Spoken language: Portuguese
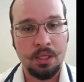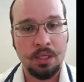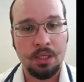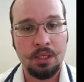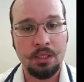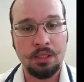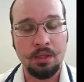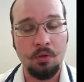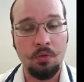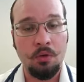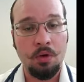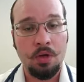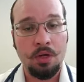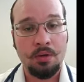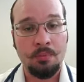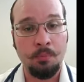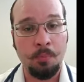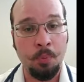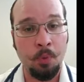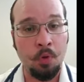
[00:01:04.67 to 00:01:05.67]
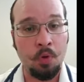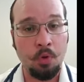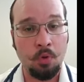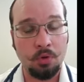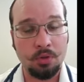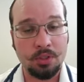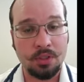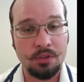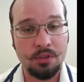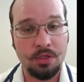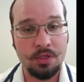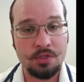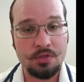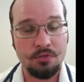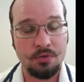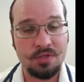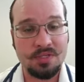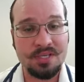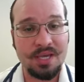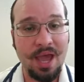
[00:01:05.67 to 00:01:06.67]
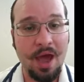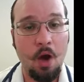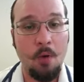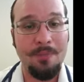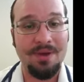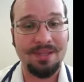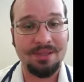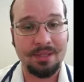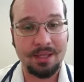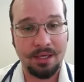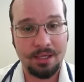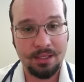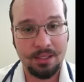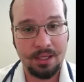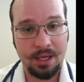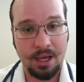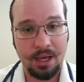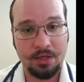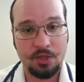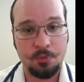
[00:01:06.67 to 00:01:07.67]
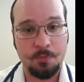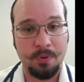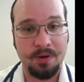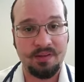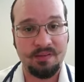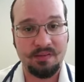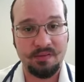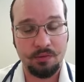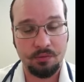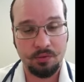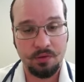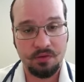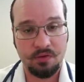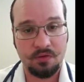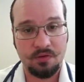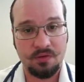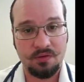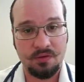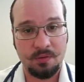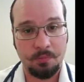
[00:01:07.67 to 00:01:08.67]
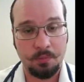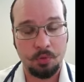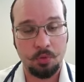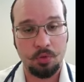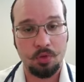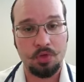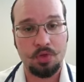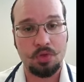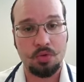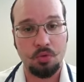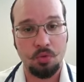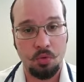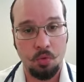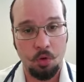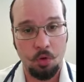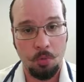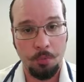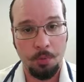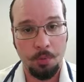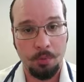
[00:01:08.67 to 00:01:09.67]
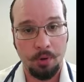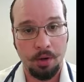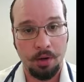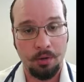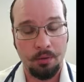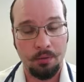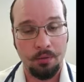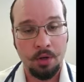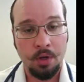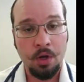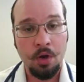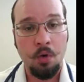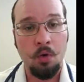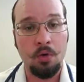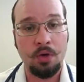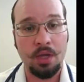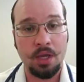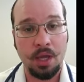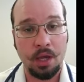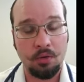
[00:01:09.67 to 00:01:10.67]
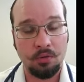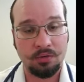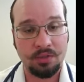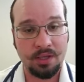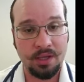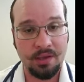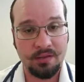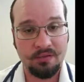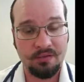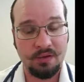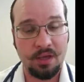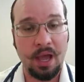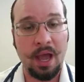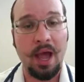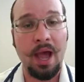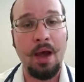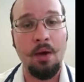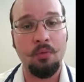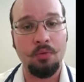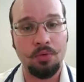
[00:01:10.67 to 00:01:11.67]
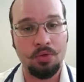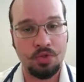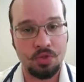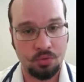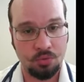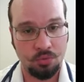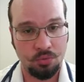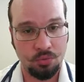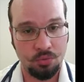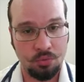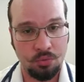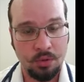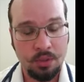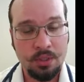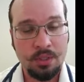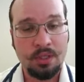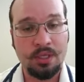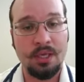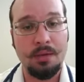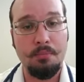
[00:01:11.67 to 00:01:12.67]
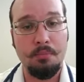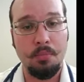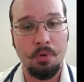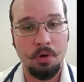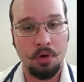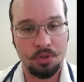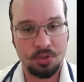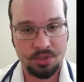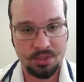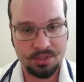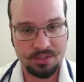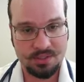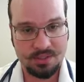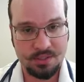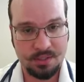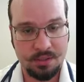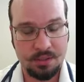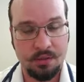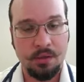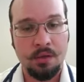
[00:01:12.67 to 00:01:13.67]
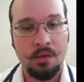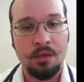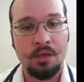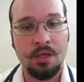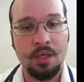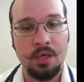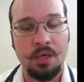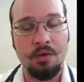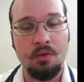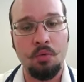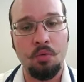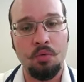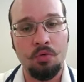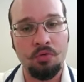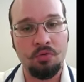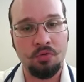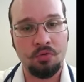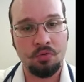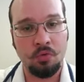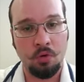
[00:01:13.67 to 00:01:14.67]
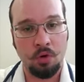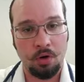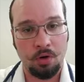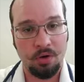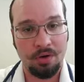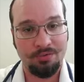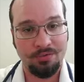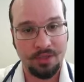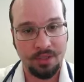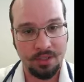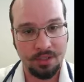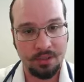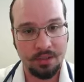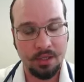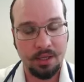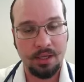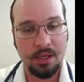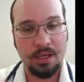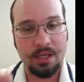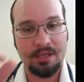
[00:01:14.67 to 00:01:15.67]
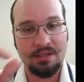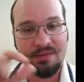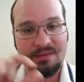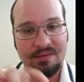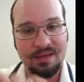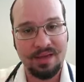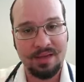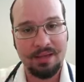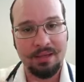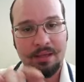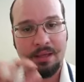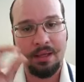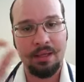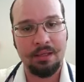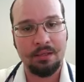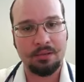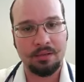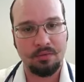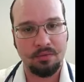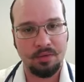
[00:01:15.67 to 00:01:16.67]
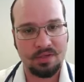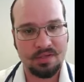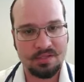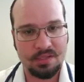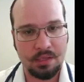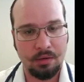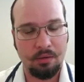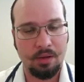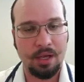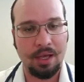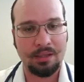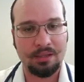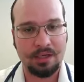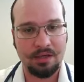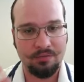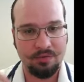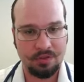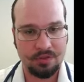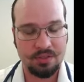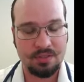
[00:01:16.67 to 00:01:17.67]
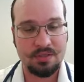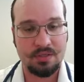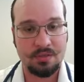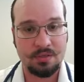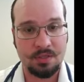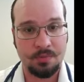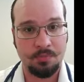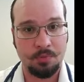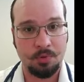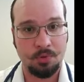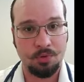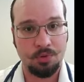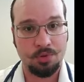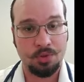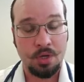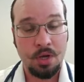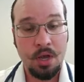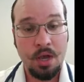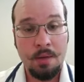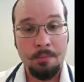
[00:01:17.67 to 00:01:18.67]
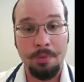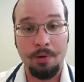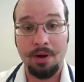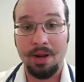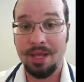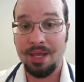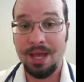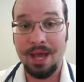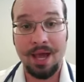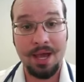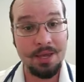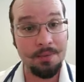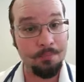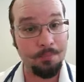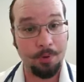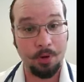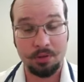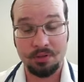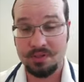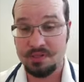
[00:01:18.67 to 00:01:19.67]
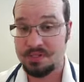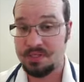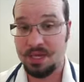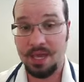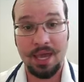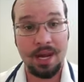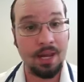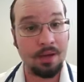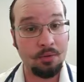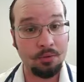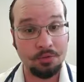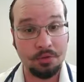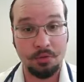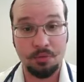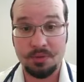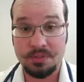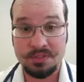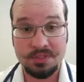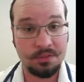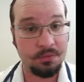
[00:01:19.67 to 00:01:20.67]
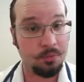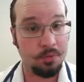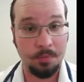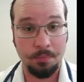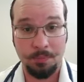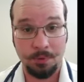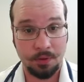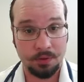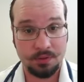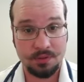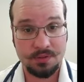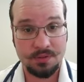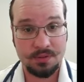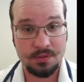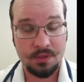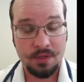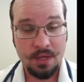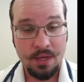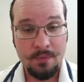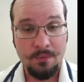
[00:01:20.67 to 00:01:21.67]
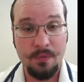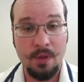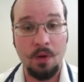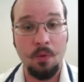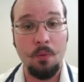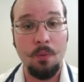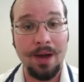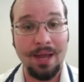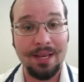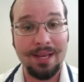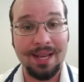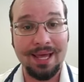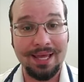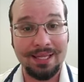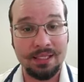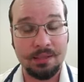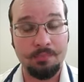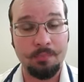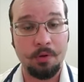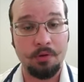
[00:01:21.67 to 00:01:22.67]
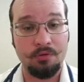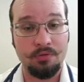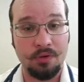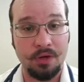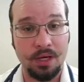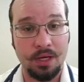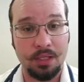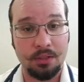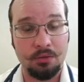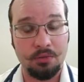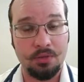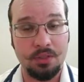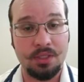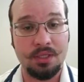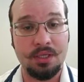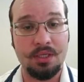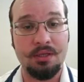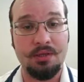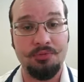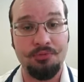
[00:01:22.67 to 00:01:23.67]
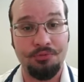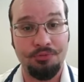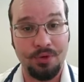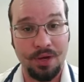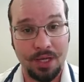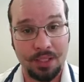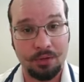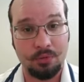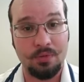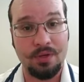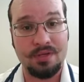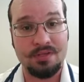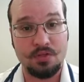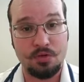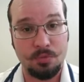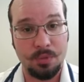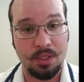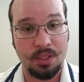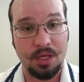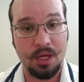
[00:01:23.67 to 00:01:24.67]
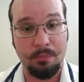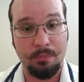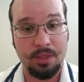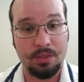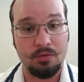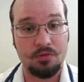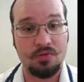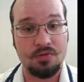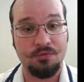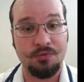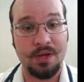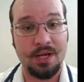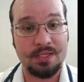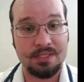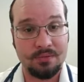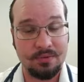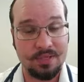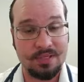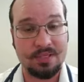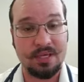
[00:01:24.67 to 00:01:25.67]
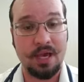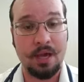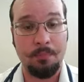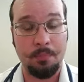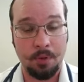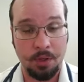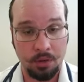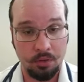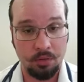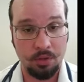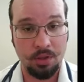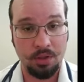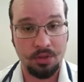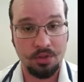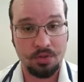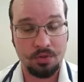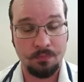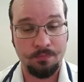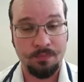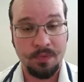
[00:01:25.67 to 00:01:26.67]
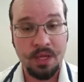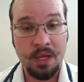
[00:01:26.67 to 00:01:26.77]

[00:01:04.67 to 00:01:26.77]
Então, por conta disso, você aumentaria a expressão desses receptores no corpo humano. O que, que acontece? Há um estudo que mostra, sim, que os coronavirida eles entram na célula através desses receptores. Porém, a hipótese ela continua sendo uma hipótese. Não há nada provado de que de fato esses medicamentos façam essa APA regulation.